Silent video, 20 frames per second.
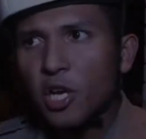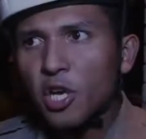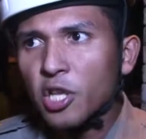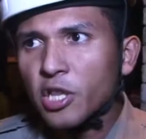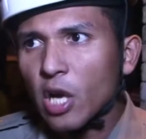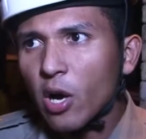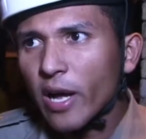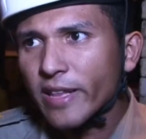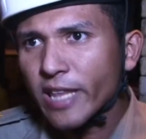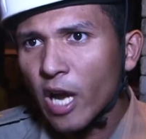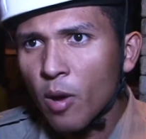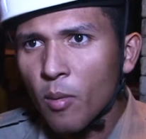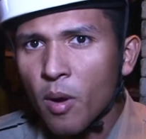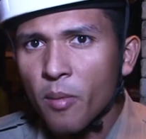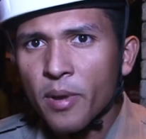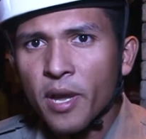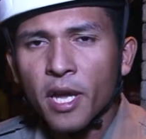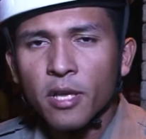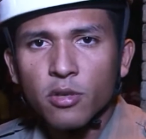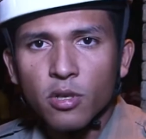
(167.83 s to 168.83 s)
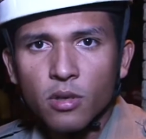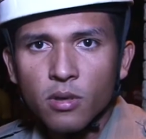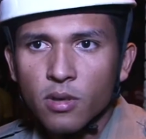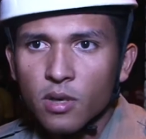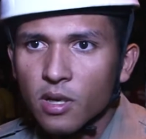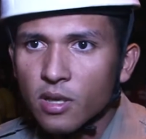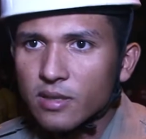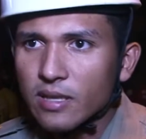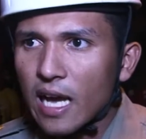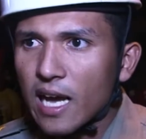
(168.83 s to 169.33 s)
Então, até o momento,
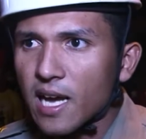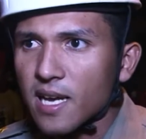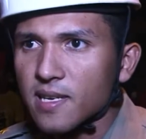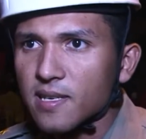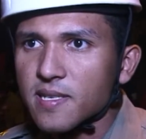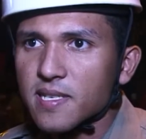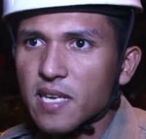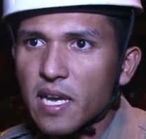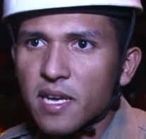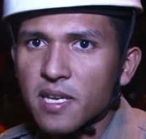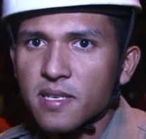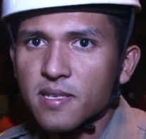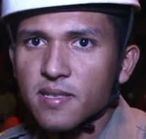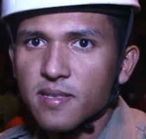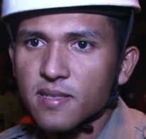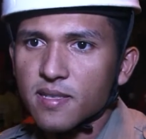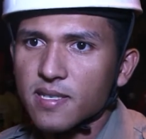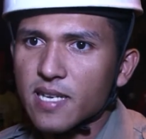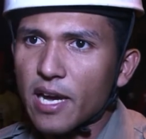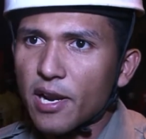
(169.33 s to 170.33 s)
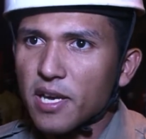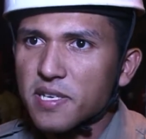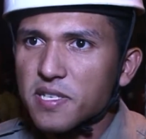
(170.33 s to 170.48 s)
tá sem zero